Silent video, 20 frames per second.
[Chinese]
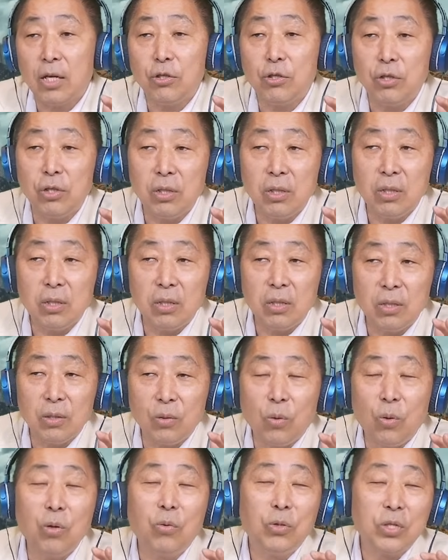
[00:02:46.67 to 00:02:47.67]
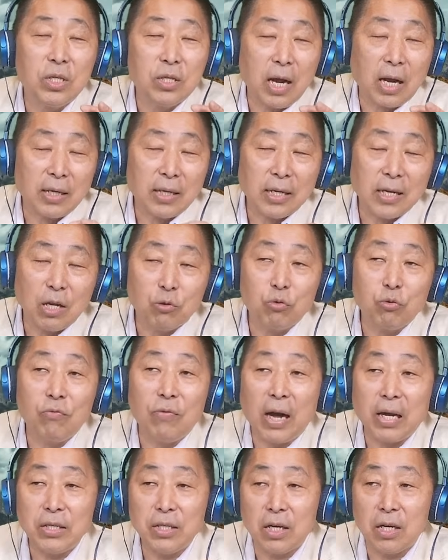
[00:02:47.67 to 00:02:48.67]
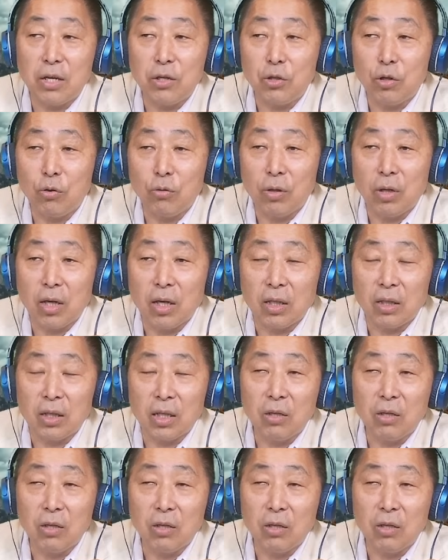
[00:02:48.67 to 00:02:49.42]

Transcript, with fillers: 但是我我只知道他在出发前的时候呢，